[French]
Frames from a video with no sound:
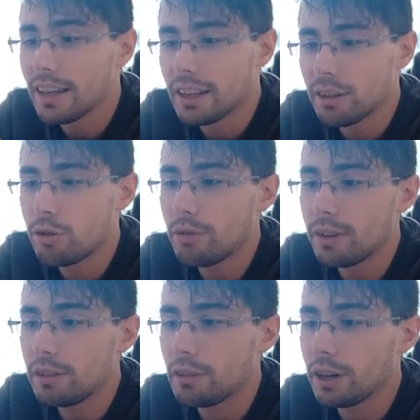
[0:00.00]
Et les
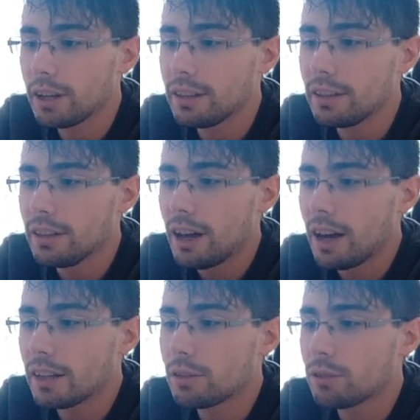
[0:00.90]
chevaliers de Rennes
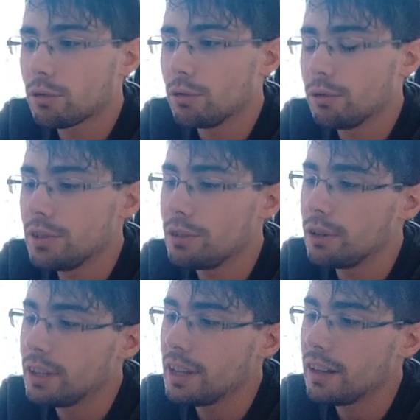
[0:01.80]
attendent que le fils
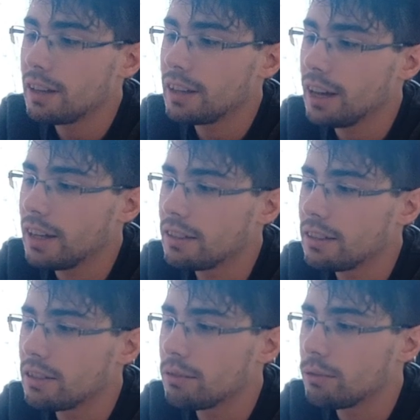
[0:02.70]
de Leia et Anne
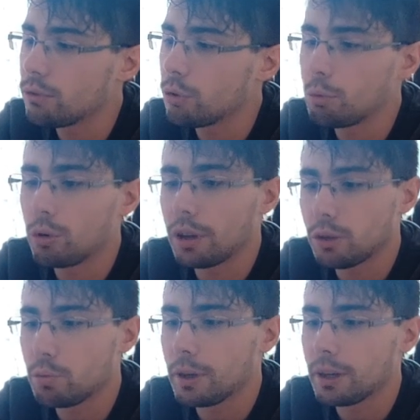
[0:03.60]
s'effondrent pour les
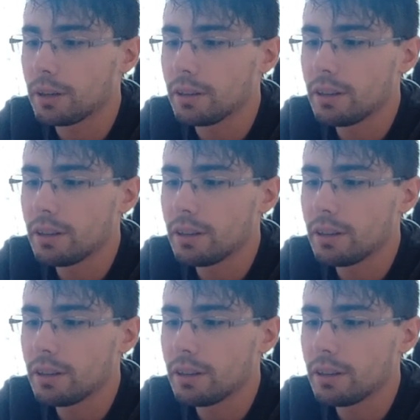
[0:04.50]
récupérer.